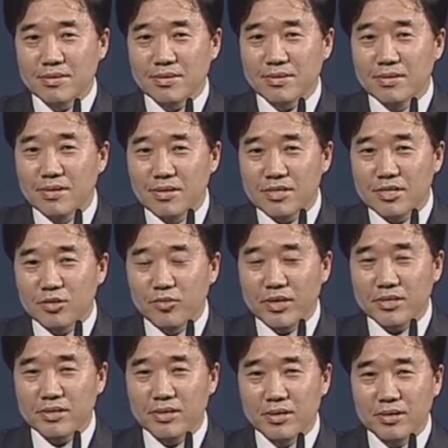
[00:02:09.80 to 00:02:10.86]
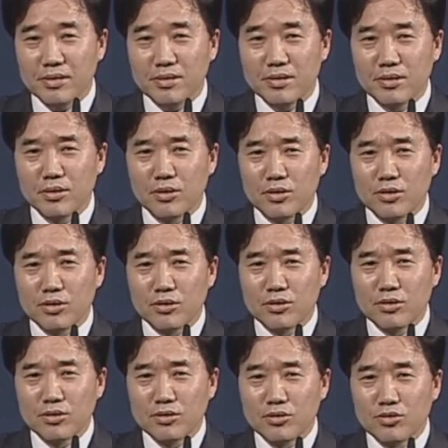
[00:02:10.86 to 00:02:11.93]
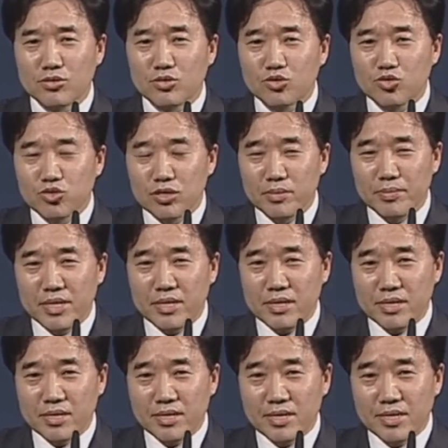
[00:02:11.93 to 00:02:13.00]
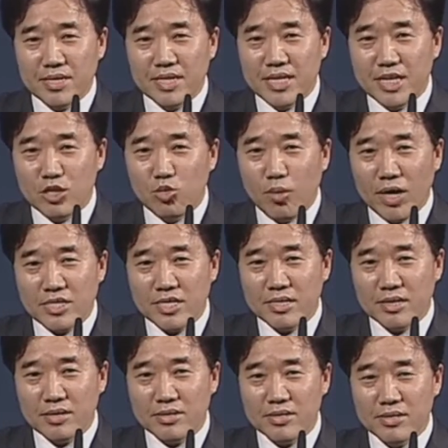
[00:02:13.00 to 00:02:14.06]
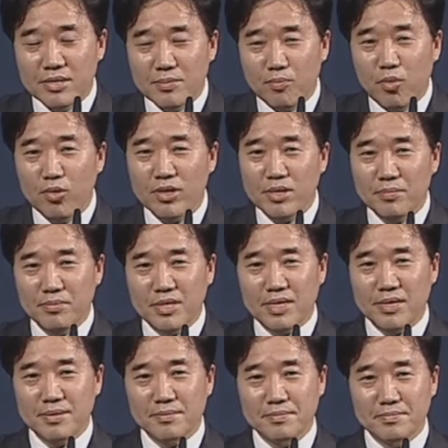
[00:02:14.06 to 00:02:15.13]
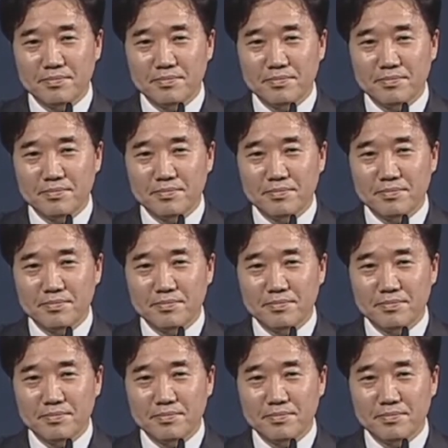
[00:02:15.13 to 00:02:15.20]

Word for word: 그것을 위해서 주님이 기도하시는 것을 보게 됩니다.